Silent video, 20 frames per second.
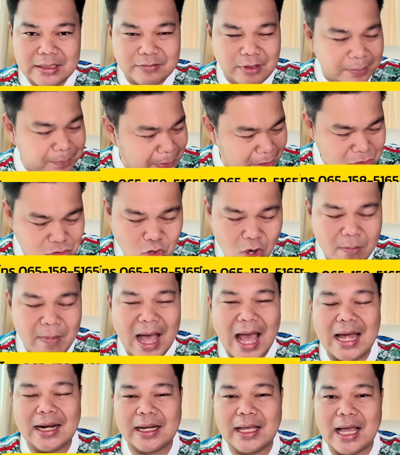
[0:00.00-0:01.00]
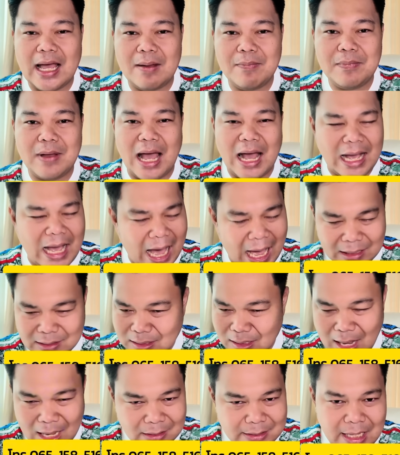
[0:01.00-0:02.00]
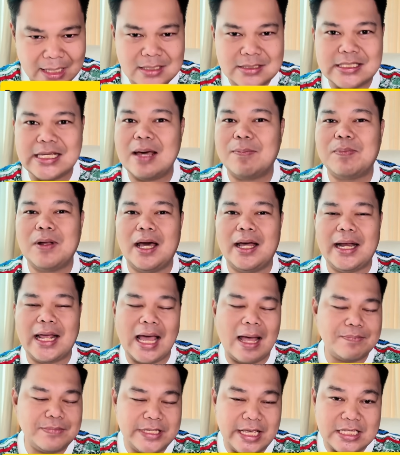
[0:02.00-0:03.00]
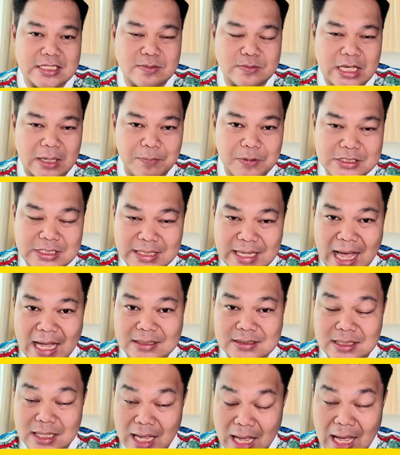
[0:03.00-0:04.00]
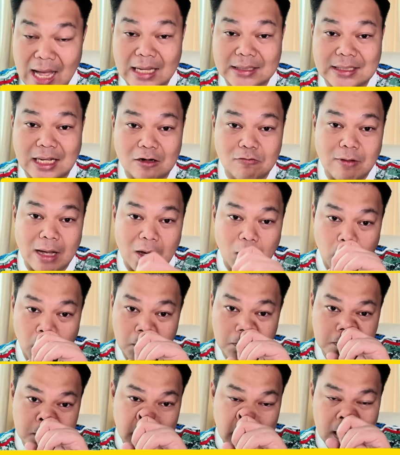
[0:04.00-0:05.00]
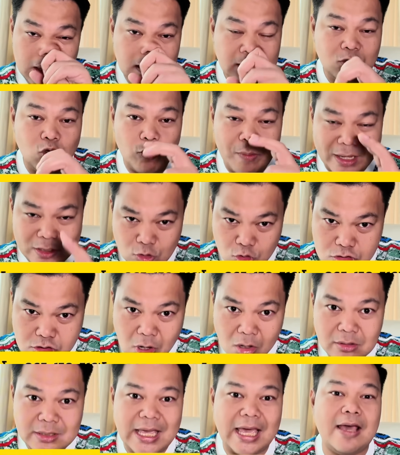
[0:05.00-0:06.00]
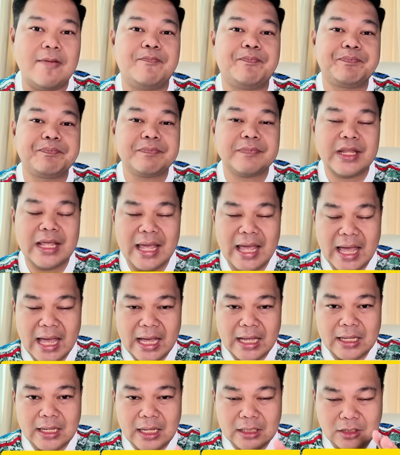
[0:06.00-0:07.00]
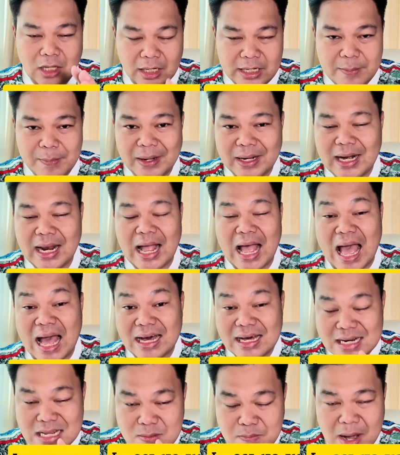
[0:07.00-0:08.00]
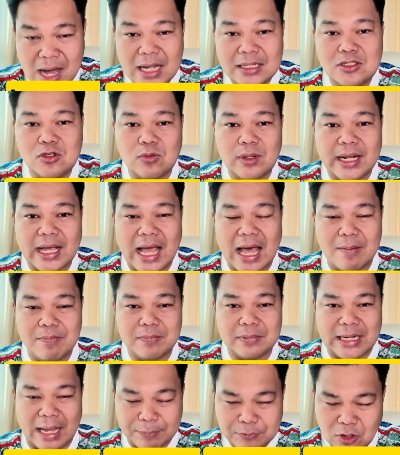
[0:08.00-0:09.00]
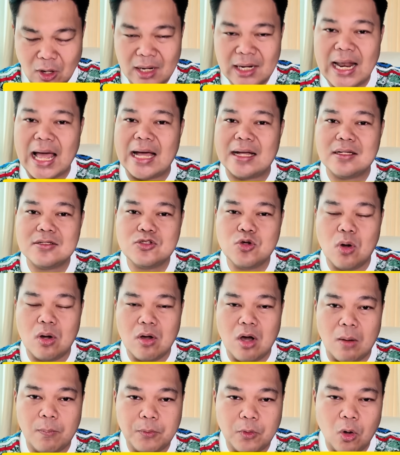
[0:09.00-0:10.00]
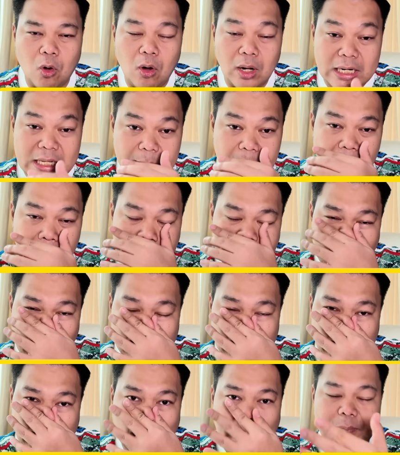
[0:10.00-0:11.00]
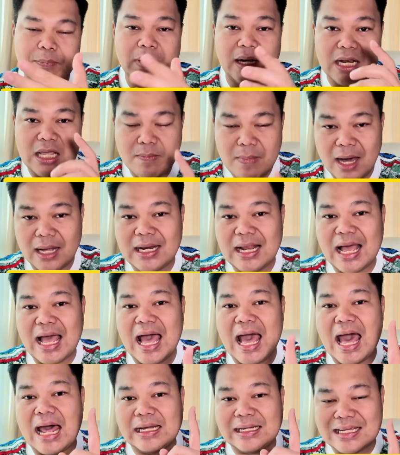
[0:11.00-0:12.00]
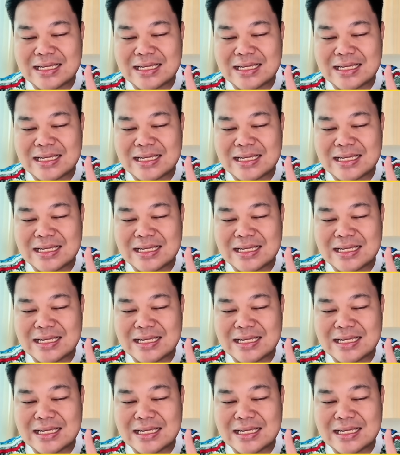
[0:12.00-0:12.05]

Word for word: ทริปนี้สวยมากนะครับอากาศกำลังเย็นเจี๊ยบเลยนะครับ27พฤศจิกาถึง5ธันวาคมดูแมนยู2เกมตอนนี้เป็นราคา Early Bird อยู่นะครับนับถอยหลังช่วงของโปร Early Bird แล้วนะครับ Early Bird ราคา